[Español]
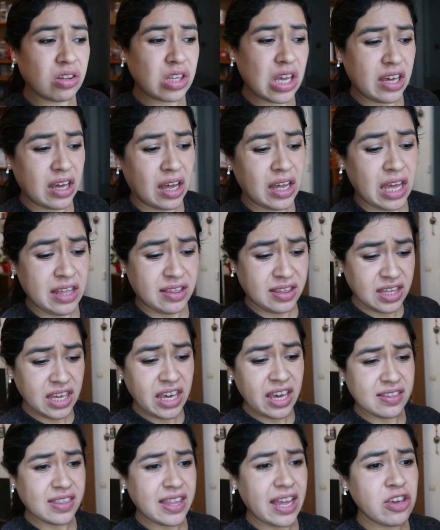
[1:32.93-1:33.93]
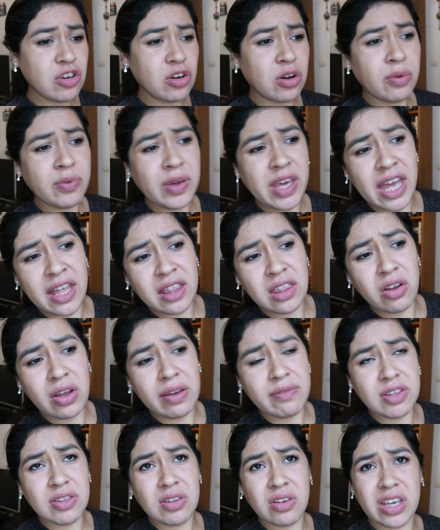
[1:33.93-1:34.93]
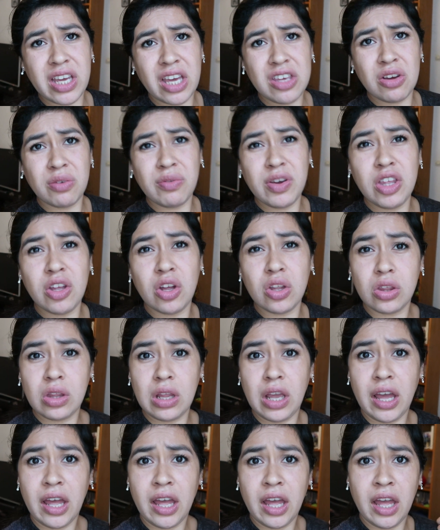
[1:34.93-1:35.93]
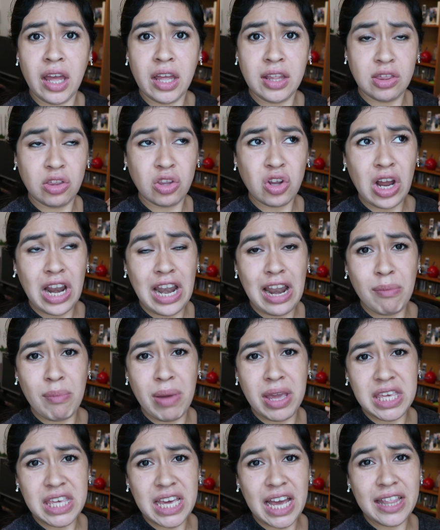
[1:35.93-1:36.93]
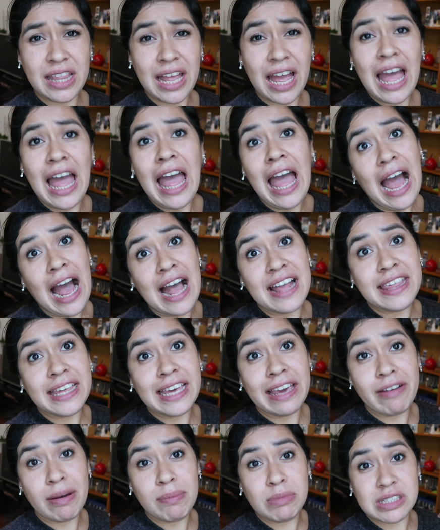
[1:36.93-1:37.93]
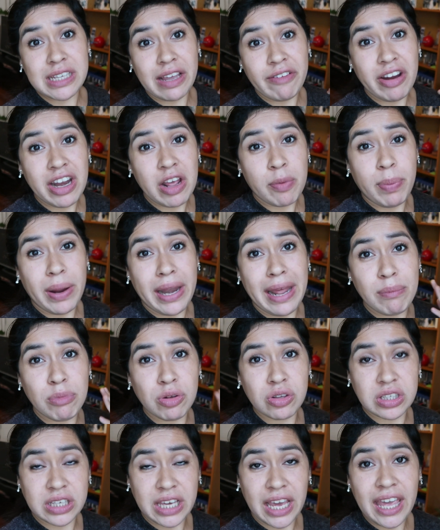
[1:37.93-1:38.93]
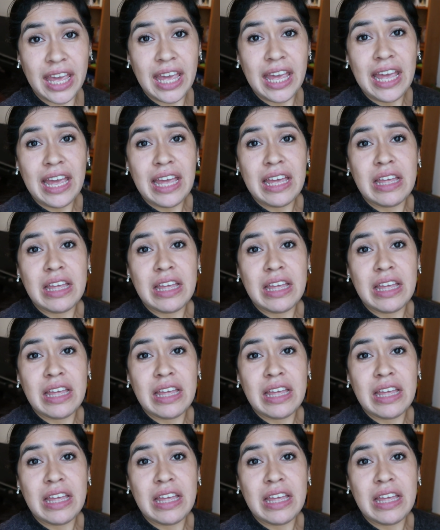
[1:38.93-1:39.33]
eh, eh, sí está lloviendo, he visto que ha llovido eh, toda la mañana, así que vamos a ver, esperemos que